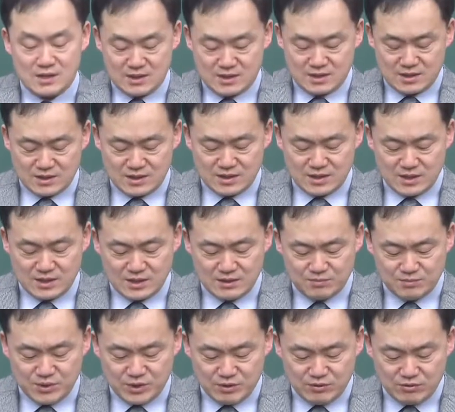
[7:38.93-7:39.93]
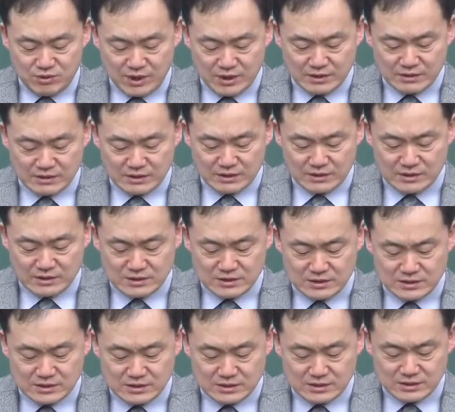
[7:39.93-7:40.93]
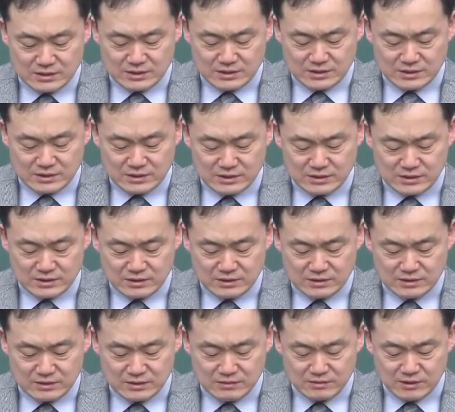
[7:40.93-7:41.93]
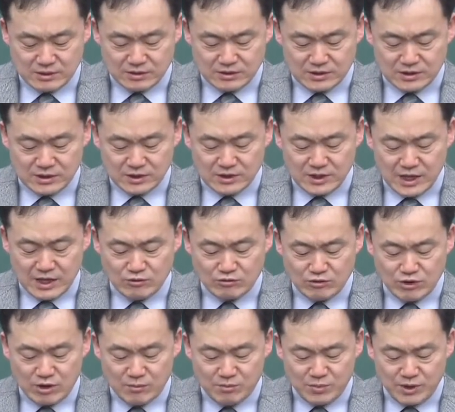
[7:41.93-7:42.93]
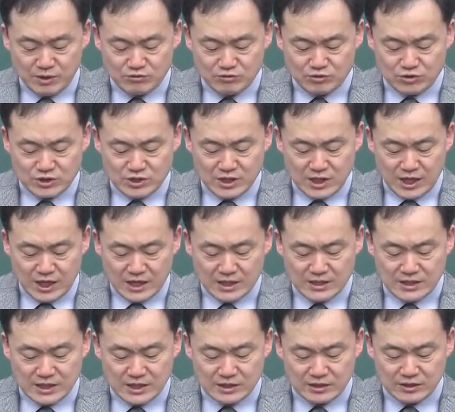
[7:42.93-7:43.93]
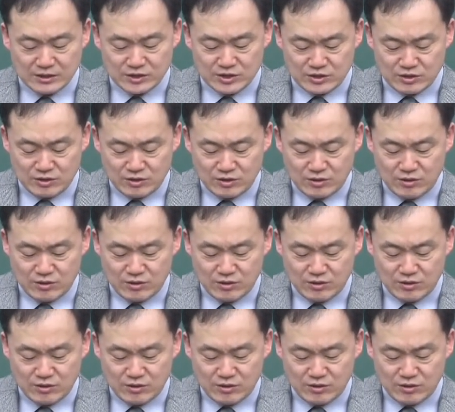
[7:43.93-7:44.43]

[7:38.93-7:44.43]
이 비루한 것들 것들 내 눈앞에 두지 아니할 것이요.